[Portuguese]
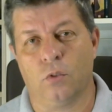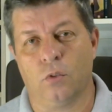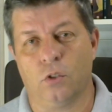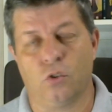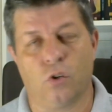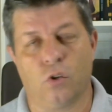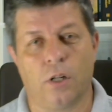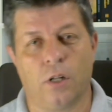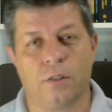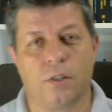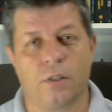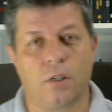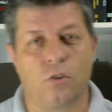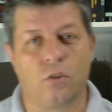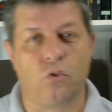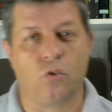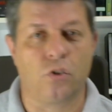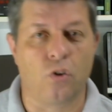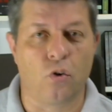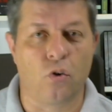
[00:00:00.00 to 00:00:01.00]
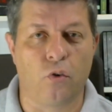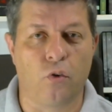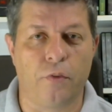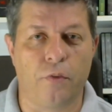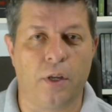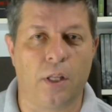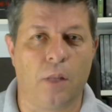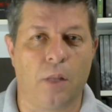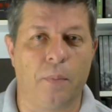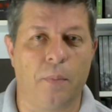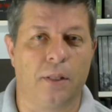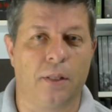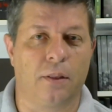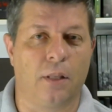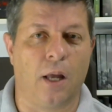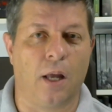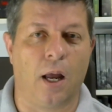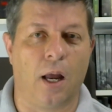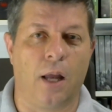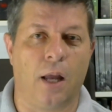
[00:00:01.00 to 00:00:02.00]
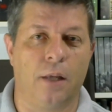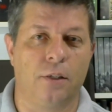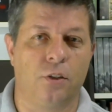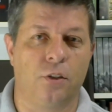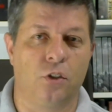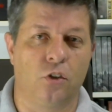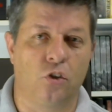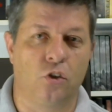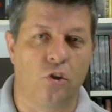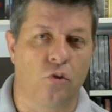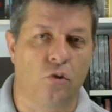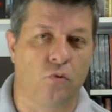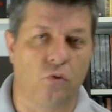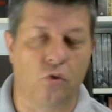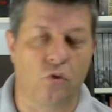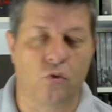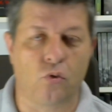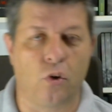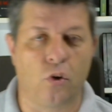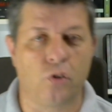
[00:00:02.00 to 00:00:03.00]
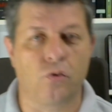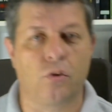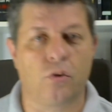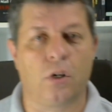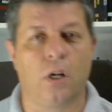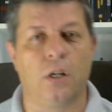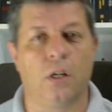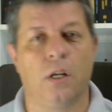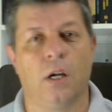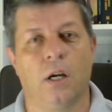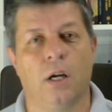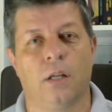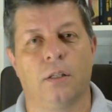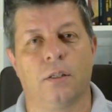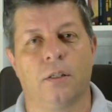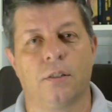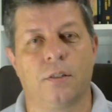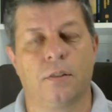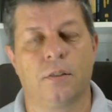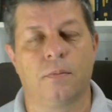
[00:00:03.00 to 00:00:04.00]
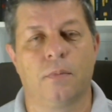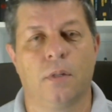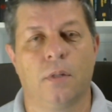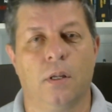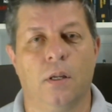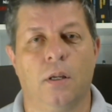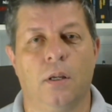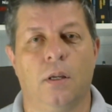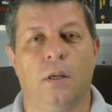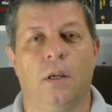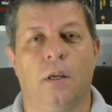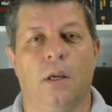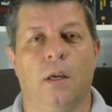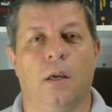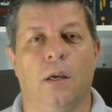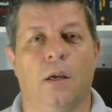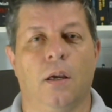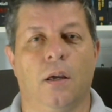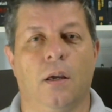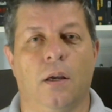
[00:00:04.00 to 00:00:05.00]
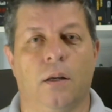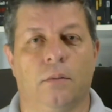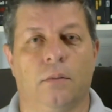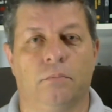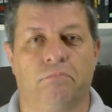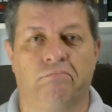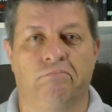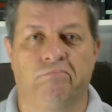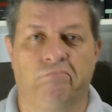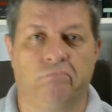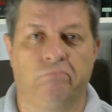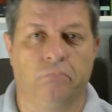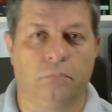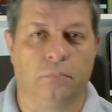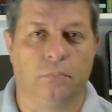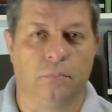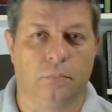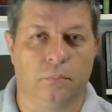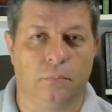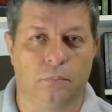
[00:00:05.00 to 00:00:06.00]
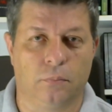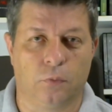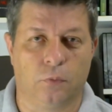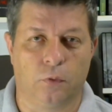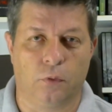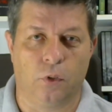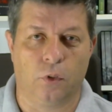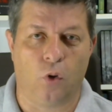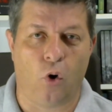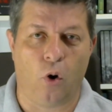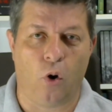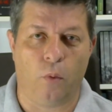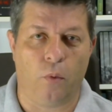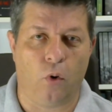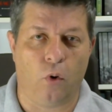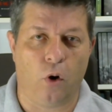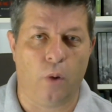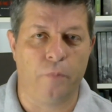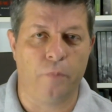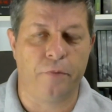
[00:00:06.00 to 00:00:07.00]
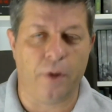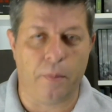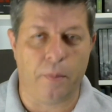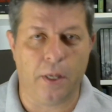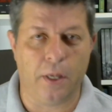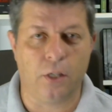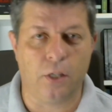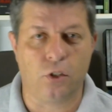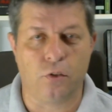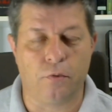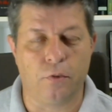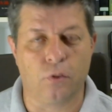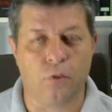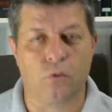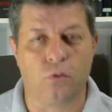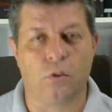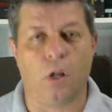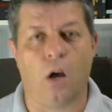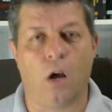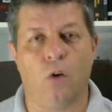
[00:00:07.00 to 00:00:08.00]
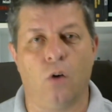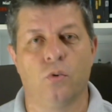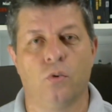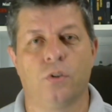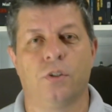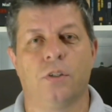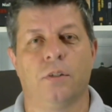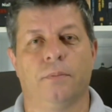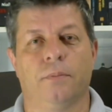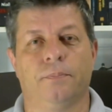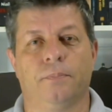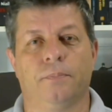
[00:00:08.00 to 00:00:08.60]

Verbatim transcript: e de organizações não governamentais, de instituições ucranianas. É, obviamente, vindo da Rússia.